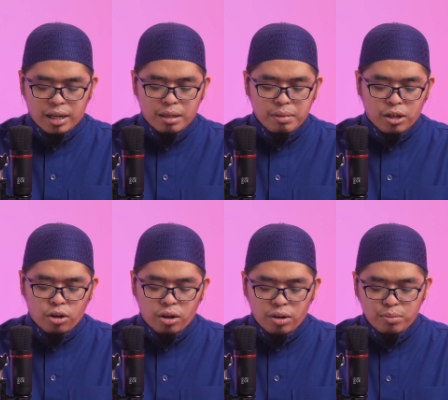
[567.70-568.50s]
Di
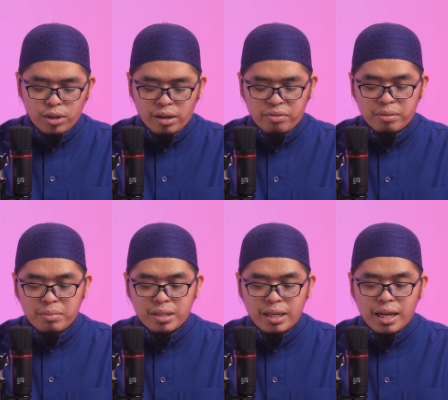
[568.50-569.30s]
mana orang-orang
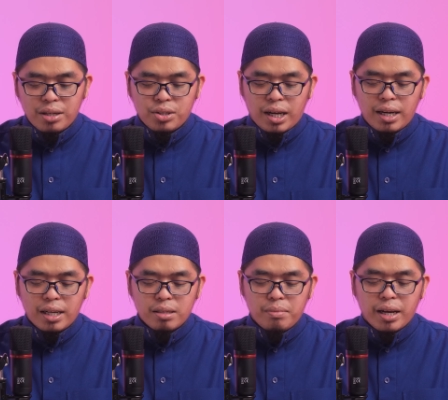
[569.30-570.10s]
munafik menjadikan
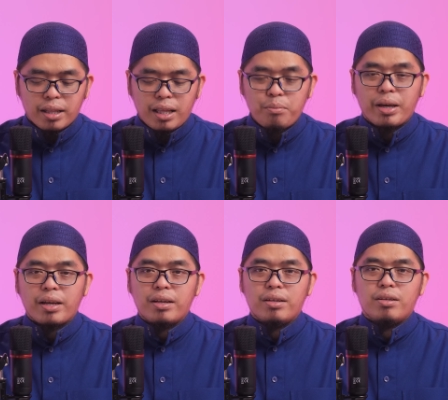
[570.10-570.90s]
syahadat sebagai
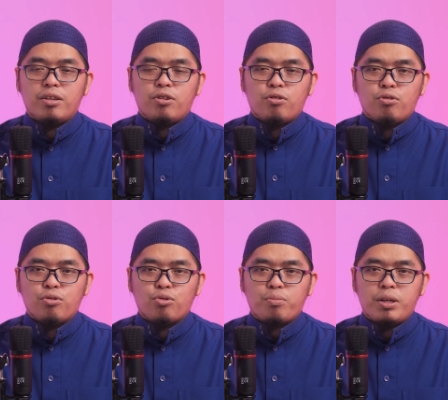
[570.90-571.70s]
tameng
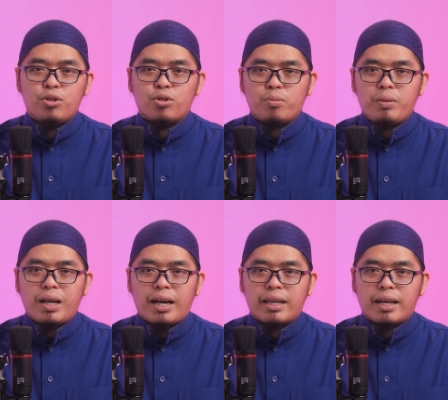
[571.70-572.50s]
untuk
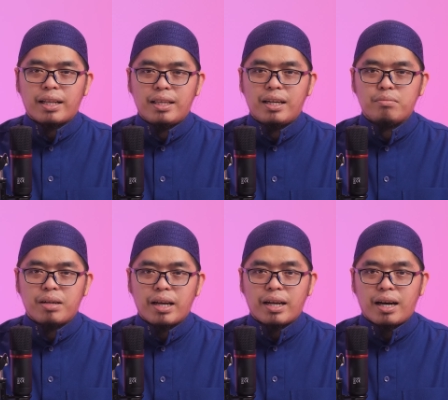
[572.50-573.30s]
menutupi hakikat diri
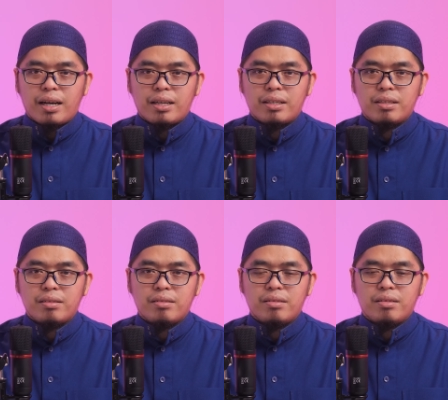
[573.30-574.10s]
mereka
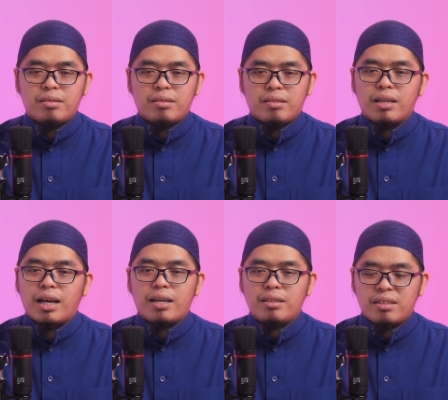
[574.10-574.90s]

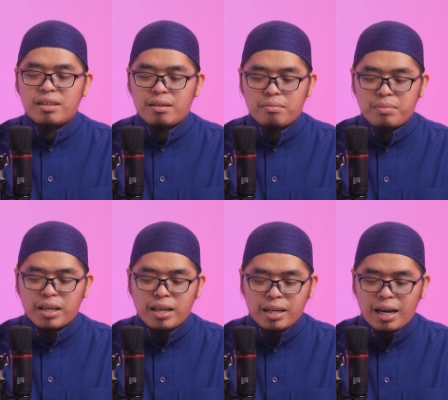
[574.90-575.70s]
yang
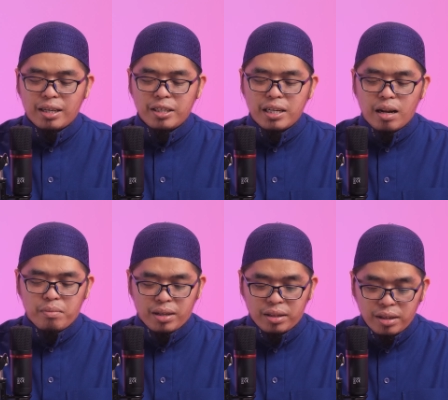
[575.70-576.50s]
mengingkari di
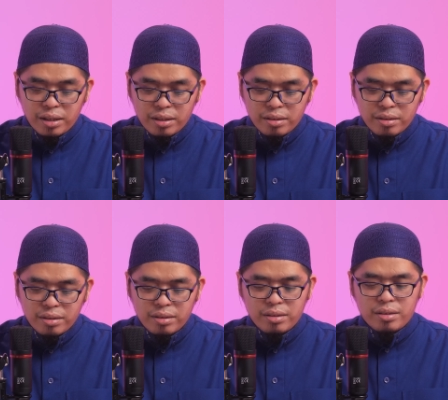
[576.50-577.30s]
dalam hati.
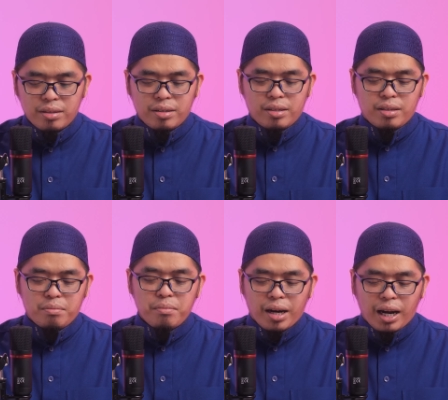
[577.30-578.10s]

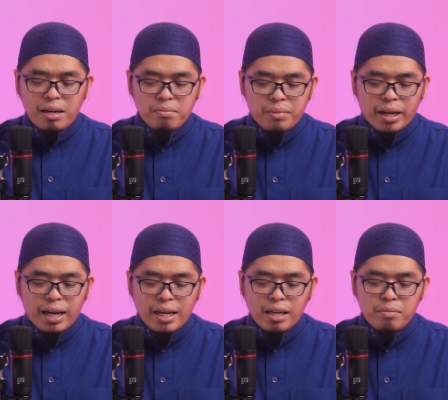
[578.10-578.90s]
Bahkan
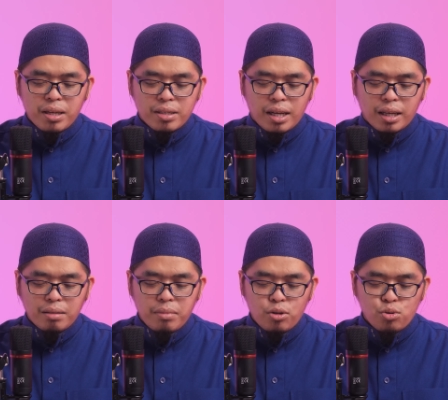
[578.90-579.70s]
mereka ingin
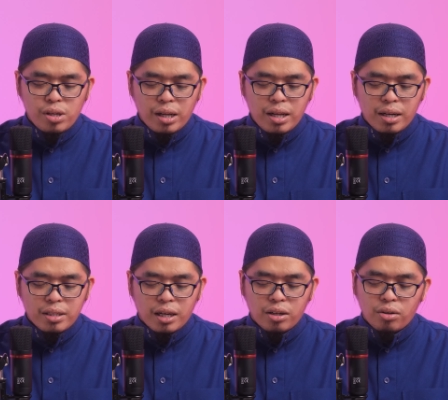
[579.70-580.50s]
menyesatkan manusia
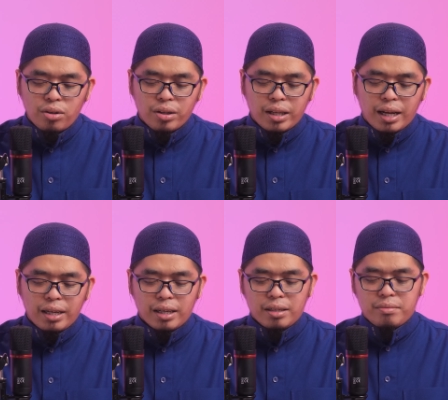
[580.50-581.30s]
dari jalan Allah
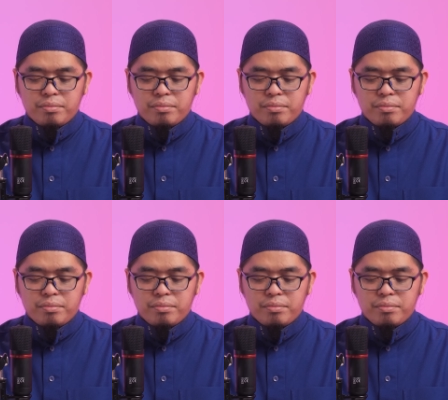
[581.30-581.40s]
Ta'ala